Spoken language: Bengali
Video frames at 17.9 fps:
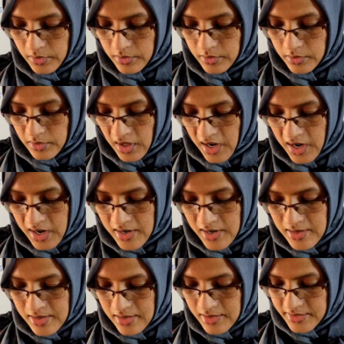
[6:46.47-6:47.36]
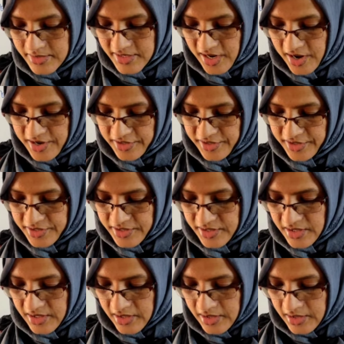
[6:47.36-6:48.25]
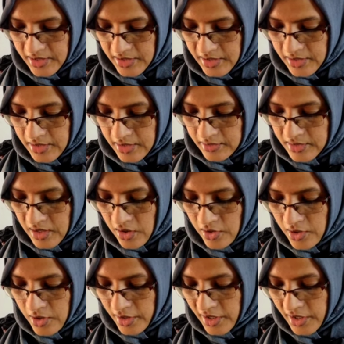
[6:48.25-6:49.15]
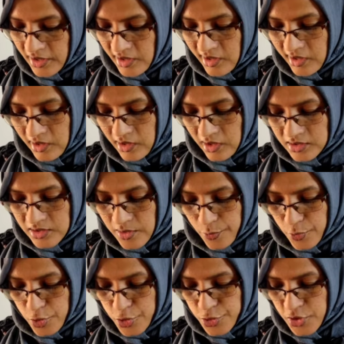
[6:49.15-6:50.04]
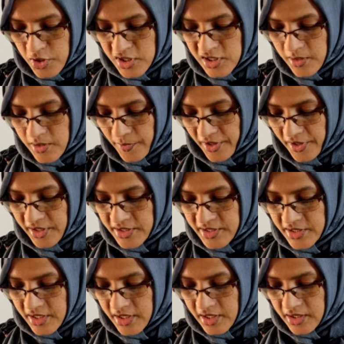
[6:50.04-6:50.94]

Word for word: হান চাইনিজ তাহলে এখানে একটা প্রশ্ন আসতে পারে যে